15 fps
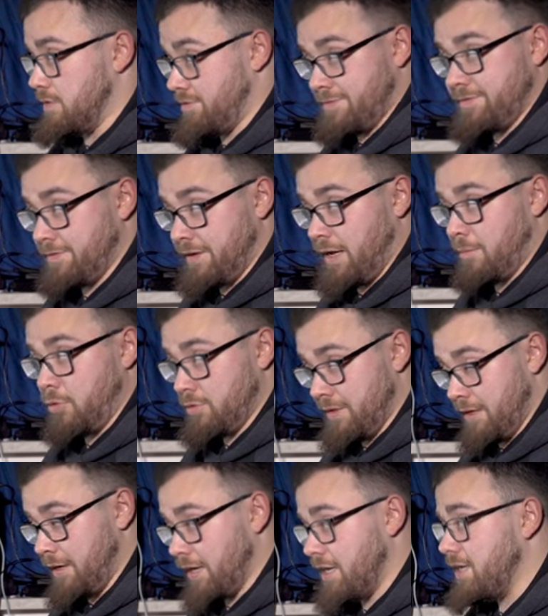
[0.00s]
dwa
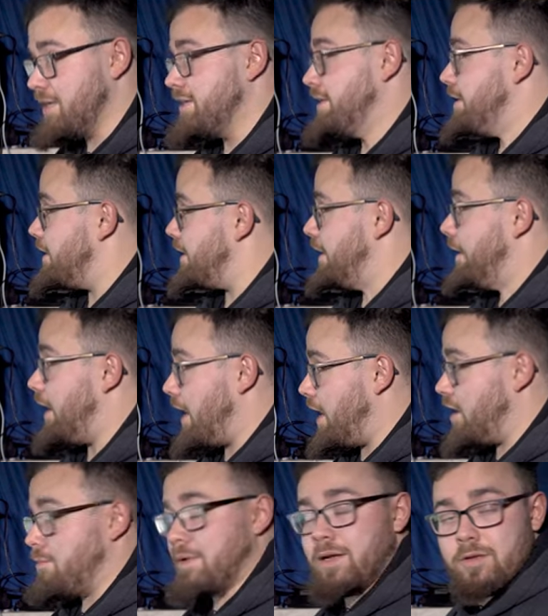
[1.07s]
modele. E,
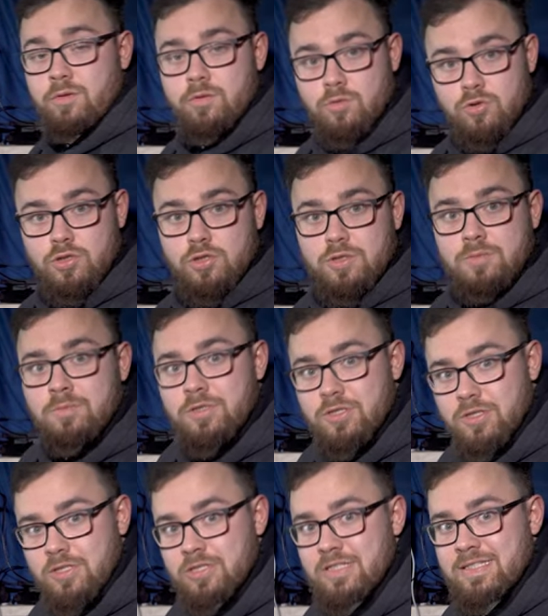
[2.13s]
Almę już
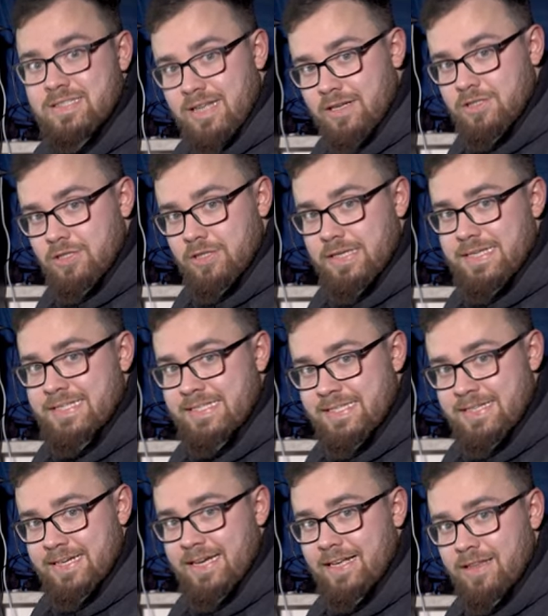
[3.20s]
myślę, że znacie
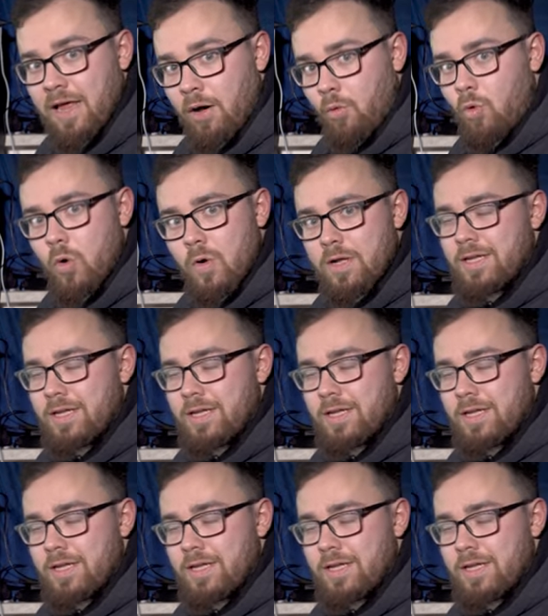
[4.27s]
z kanału.